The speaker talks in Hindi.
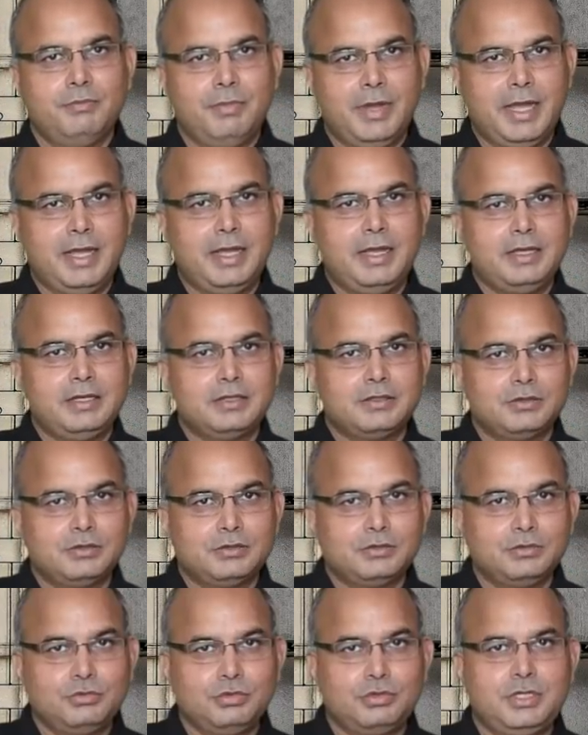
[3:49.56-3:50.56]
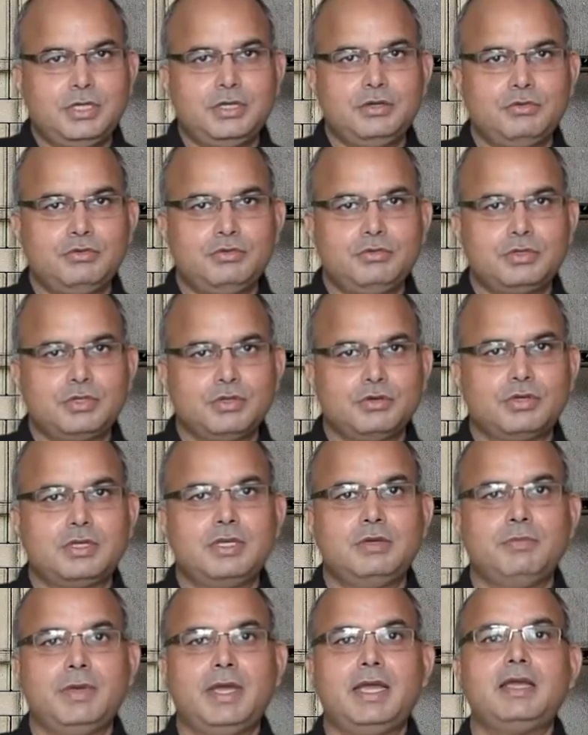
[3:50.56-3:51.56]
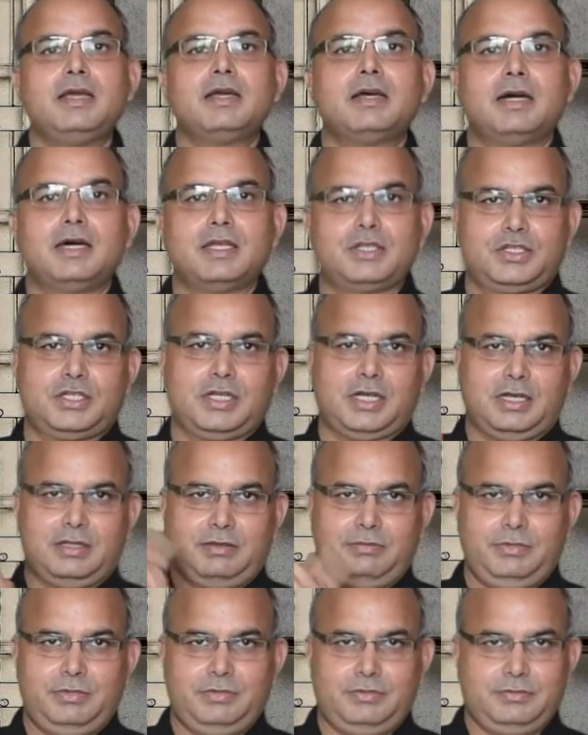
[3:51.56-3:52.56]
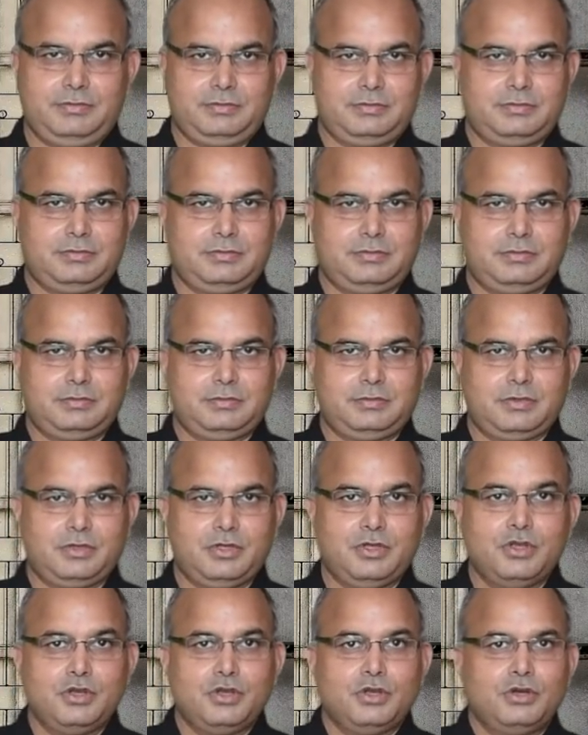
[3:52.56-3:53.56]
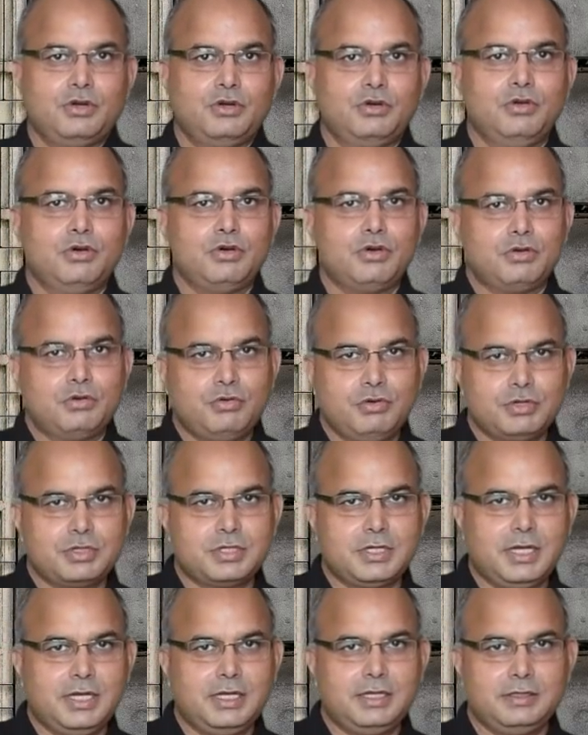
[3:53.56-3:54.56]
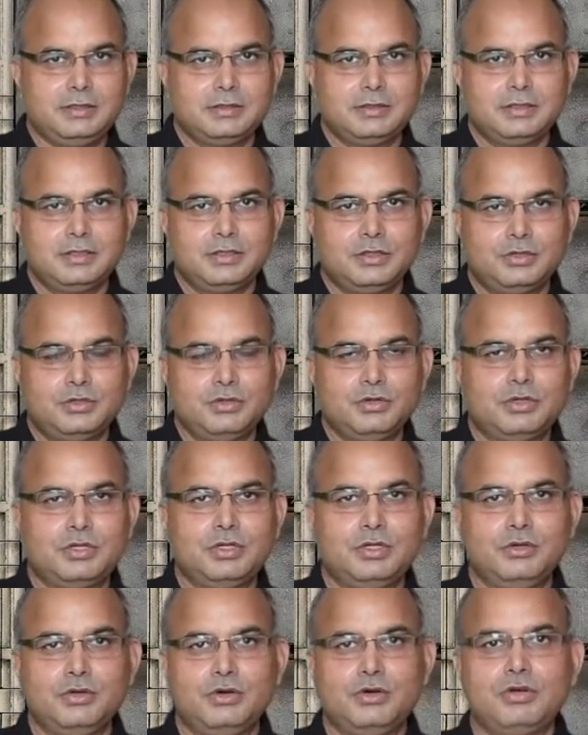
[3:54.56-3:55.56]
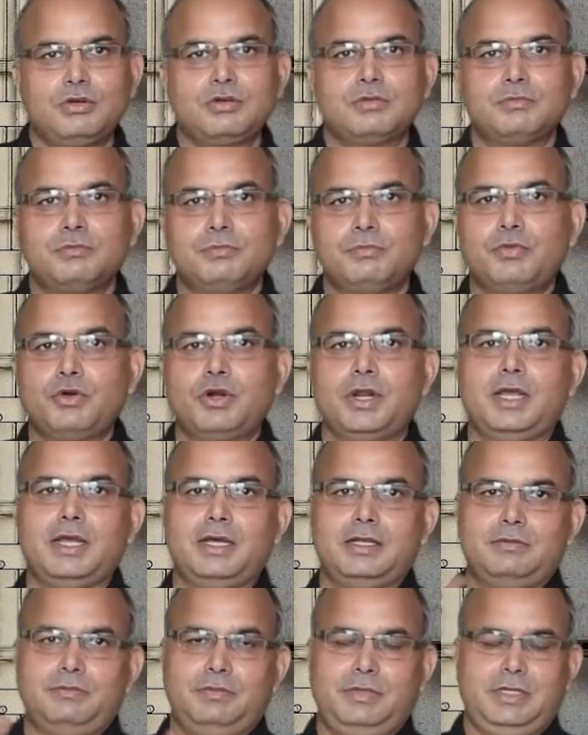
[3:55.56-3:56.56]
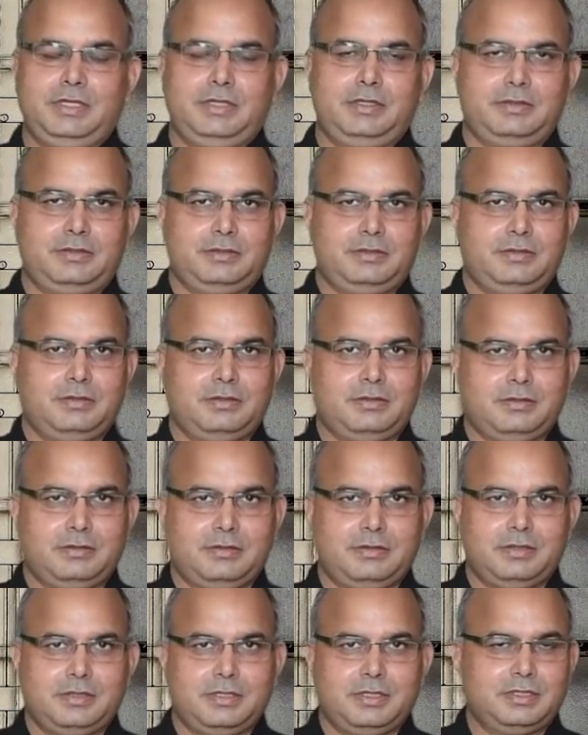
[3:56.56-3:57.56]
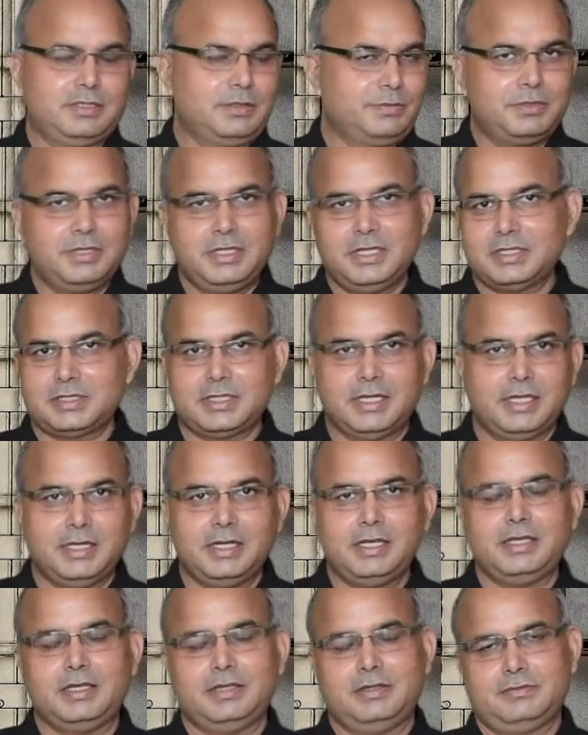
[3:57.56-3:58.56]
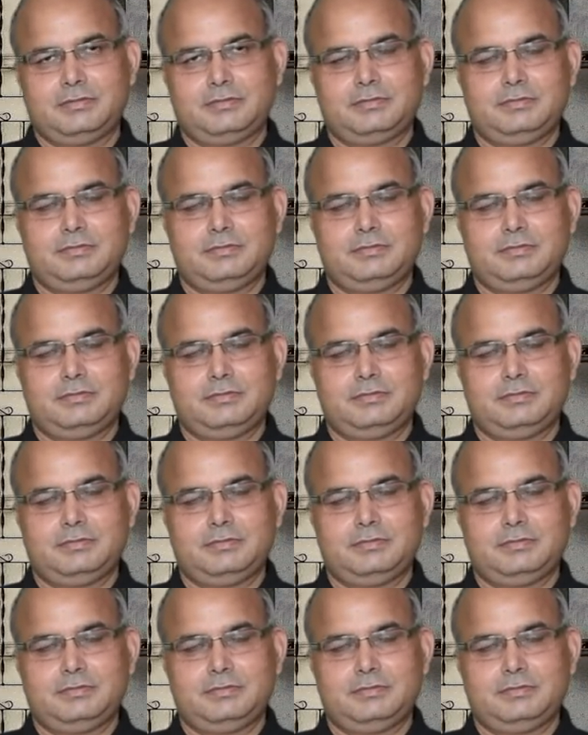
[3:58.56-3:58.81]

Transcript: मैं दुखी हूँ क्योंकि मैं अच्छा आदमी हूँ लोग खुश हैं क्योंकि लोग बुरे आदमी हैं जबकि ये सही नहीं है